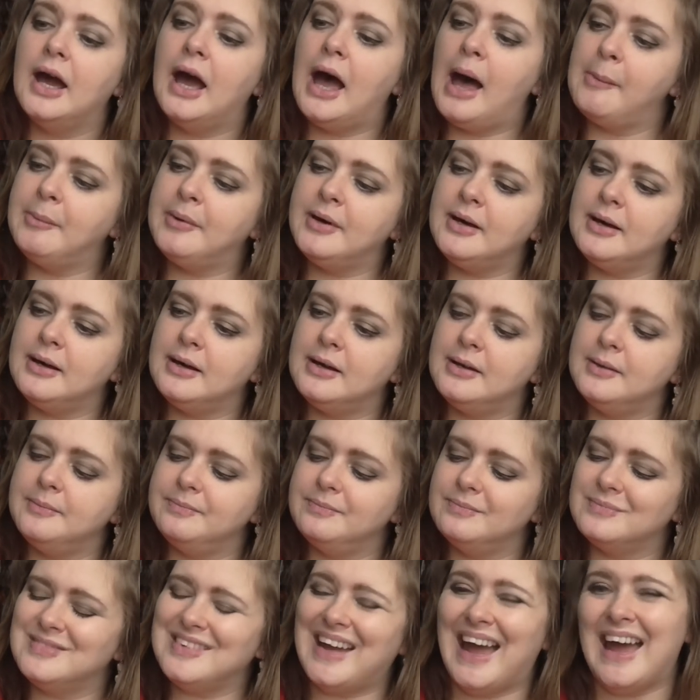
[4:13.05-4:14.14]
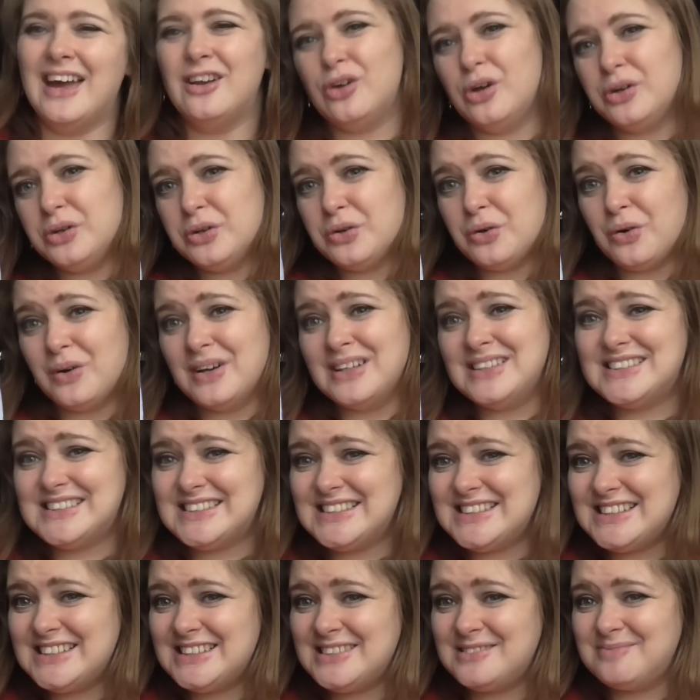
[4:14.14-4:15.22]
Aber
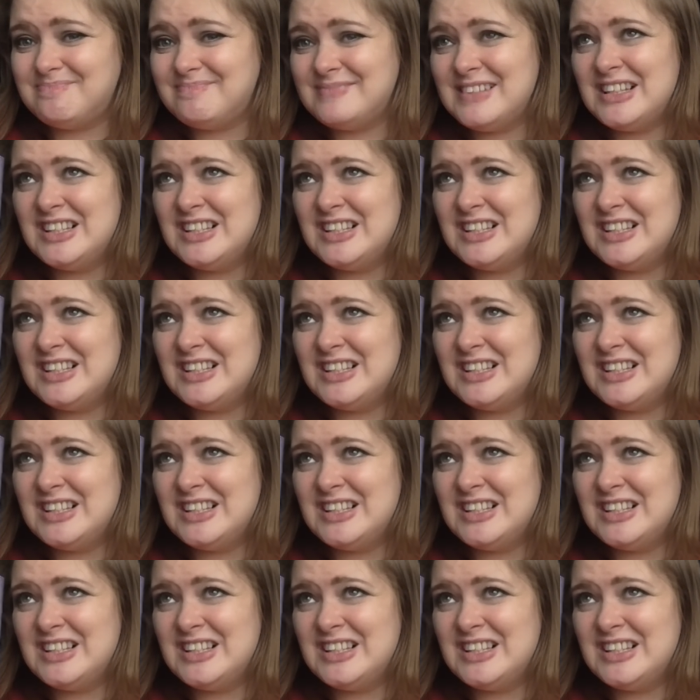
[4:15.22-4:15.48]
3,99